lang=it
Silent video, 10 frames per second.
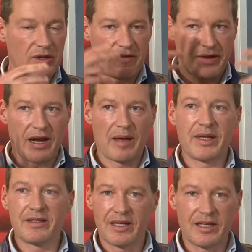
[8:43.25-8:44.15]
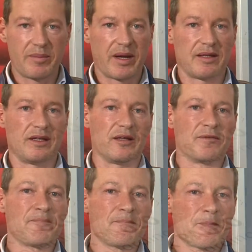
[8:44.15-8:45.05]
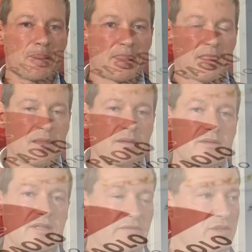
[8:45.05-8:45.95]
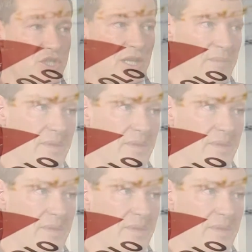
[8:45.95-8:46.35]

avere la mente libera di, di avvicinarmi